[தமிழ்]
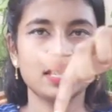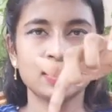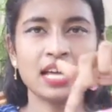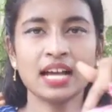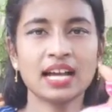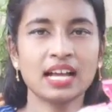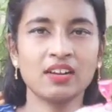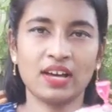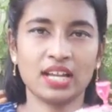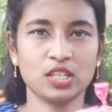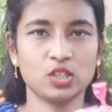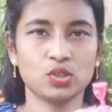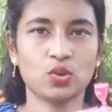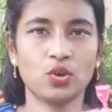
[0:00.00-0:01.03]
சர்க்கிள்
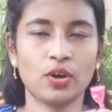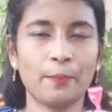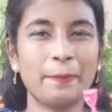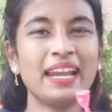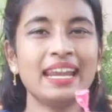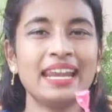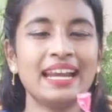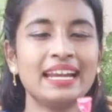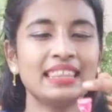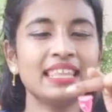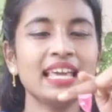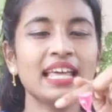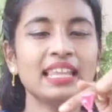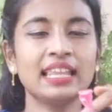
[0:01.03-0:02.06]
வரைஞ்சிக்கோங்க பென்
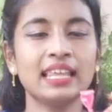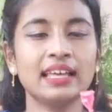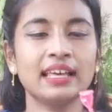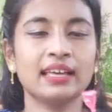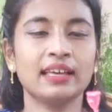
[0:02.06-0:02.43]
எடுத்து அந்த